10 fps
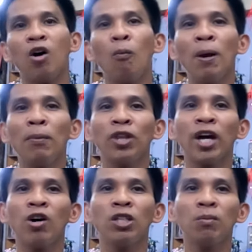Open po
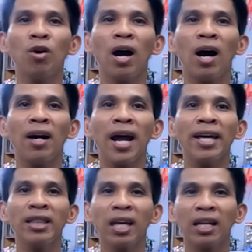tayo simula
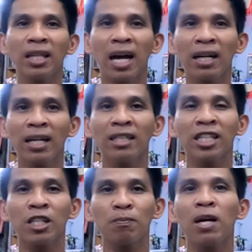9.30 hanggang
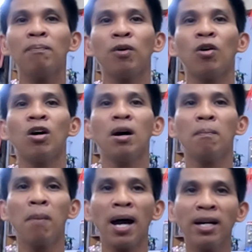6pm po.
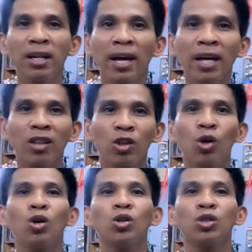Monday
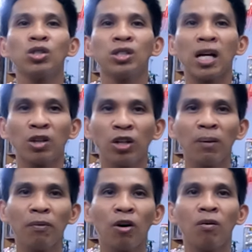to
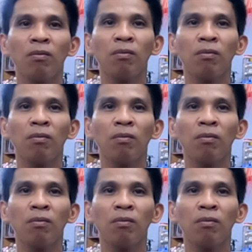Saturday po.